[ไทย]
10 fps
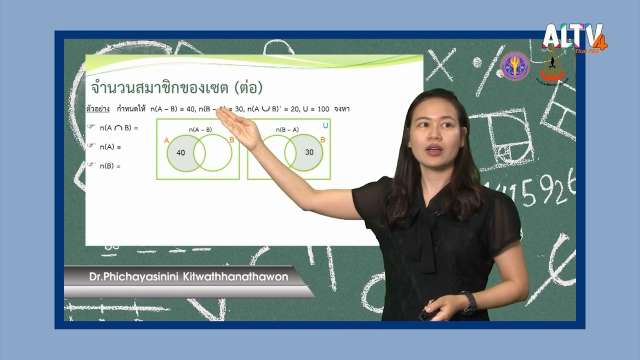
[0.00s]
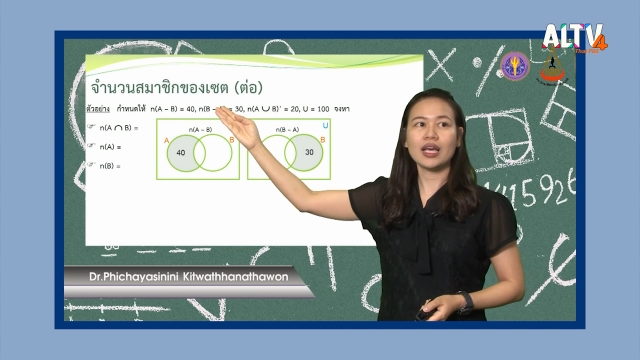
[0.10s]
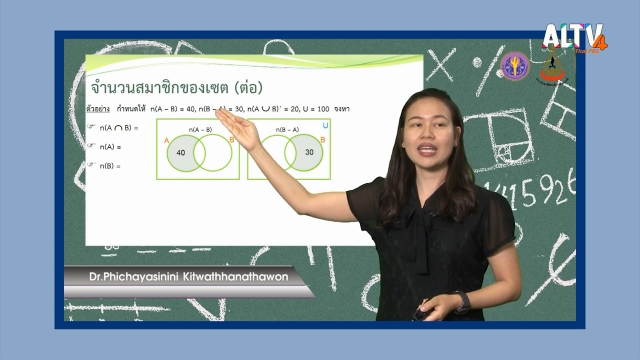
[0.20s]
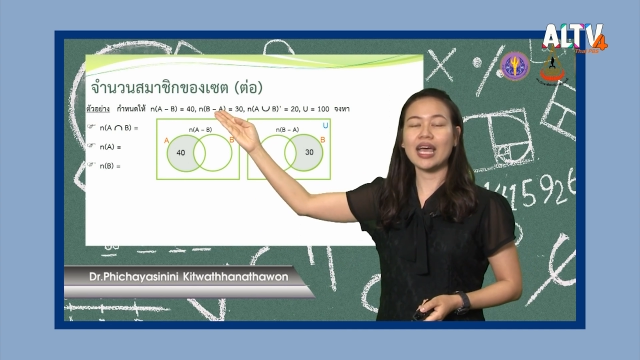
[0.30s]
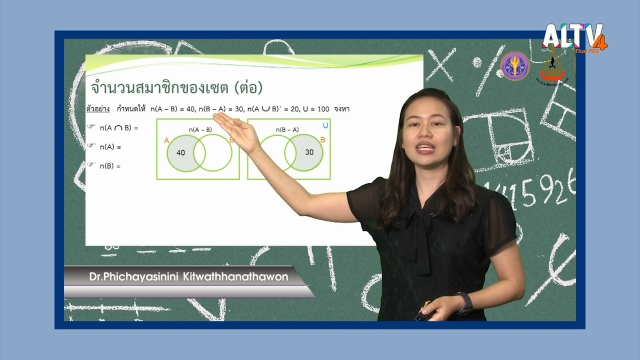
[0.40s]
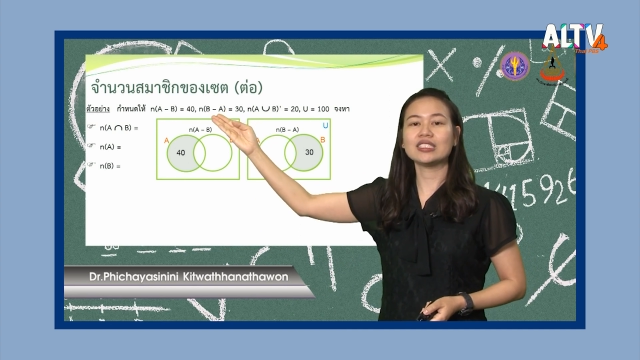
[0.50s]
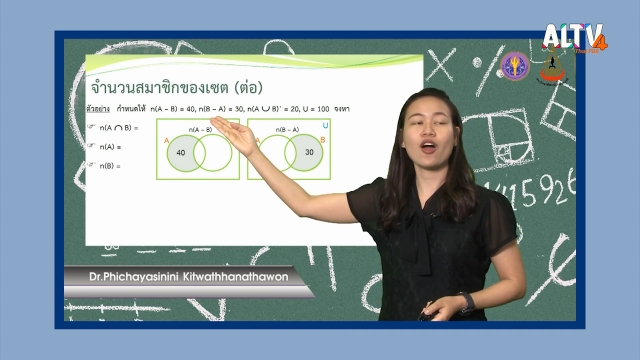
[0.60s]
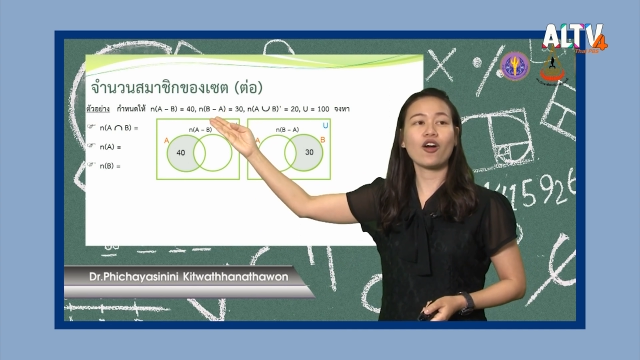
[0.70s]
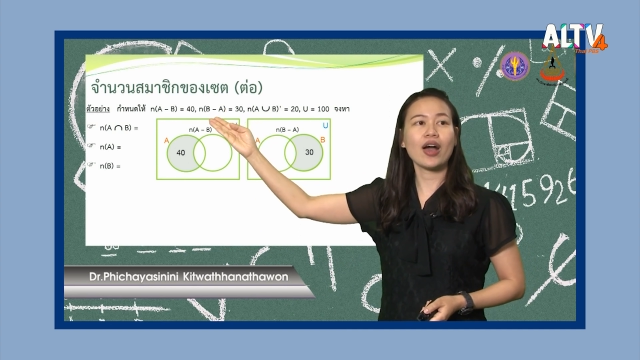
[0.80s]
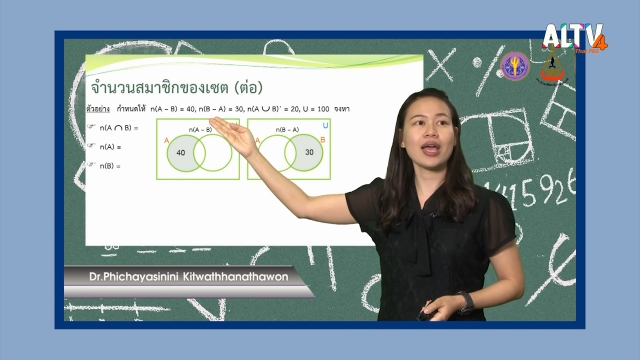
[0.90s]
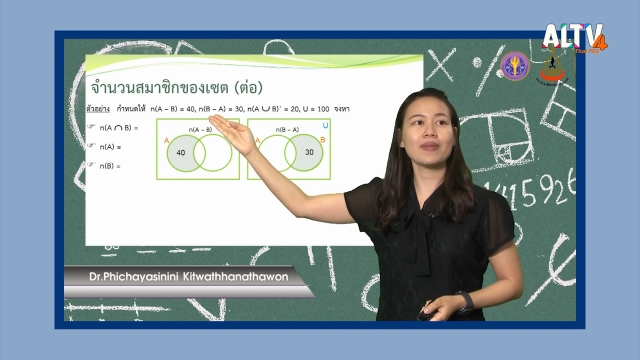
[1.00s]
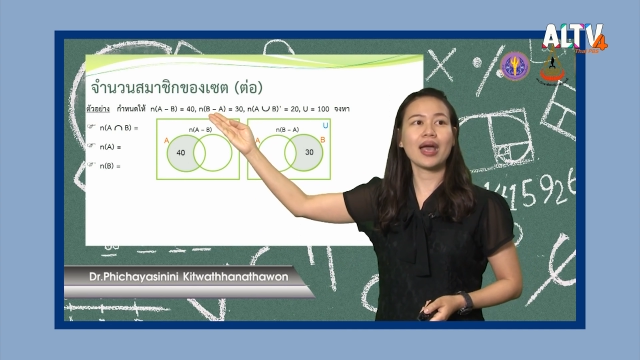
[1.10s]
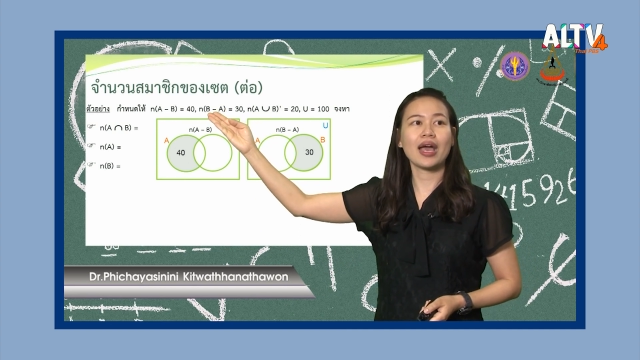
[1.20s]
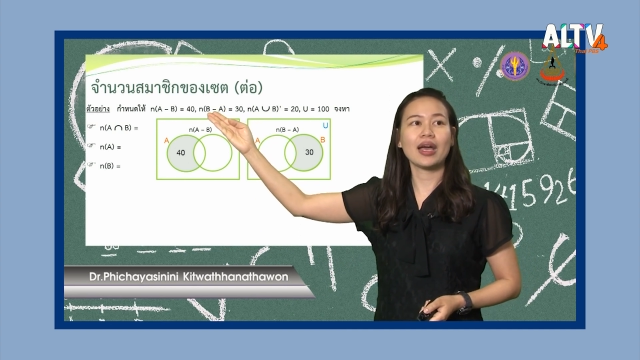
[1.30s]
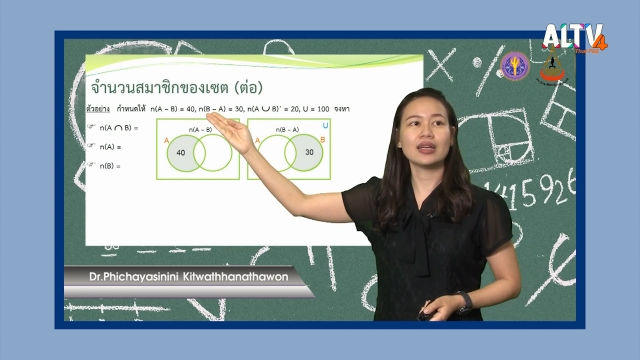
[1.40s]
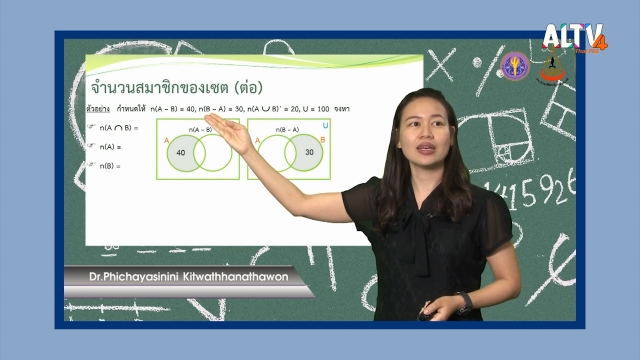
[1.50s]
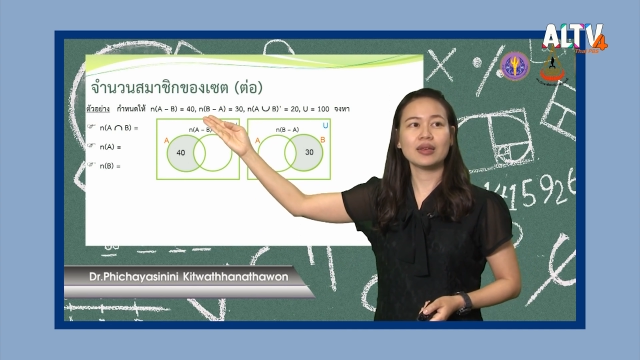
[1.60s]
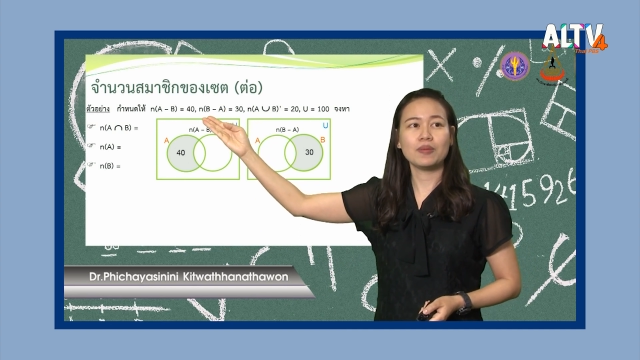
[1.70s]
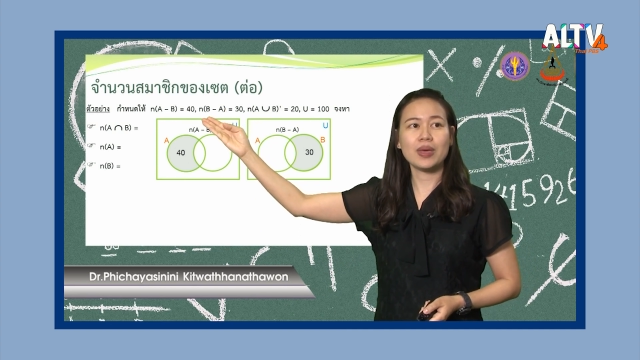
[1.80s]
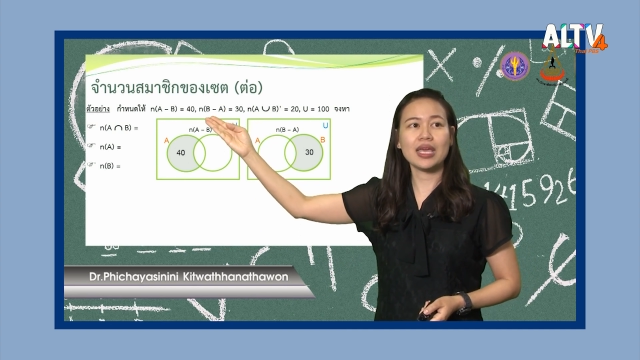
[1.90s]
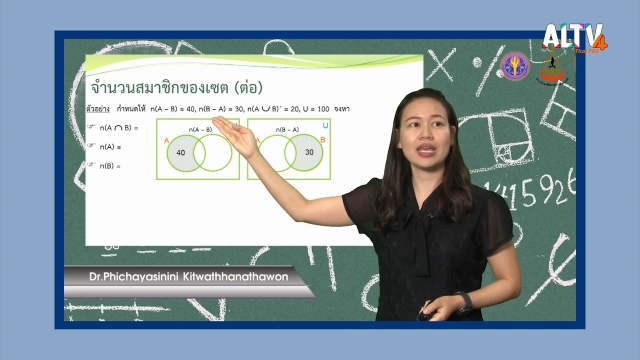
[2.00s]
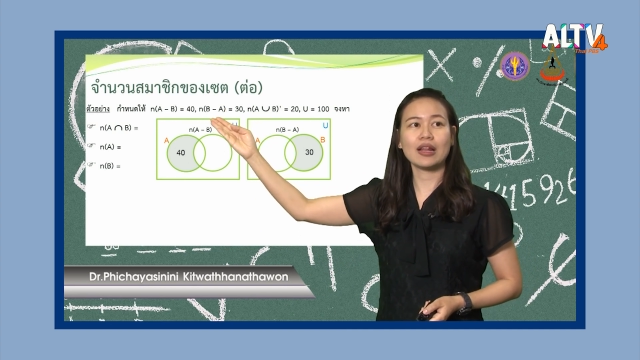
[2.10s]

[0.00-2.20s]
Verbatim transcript: เงื่อนไขที่2เขาให้มา B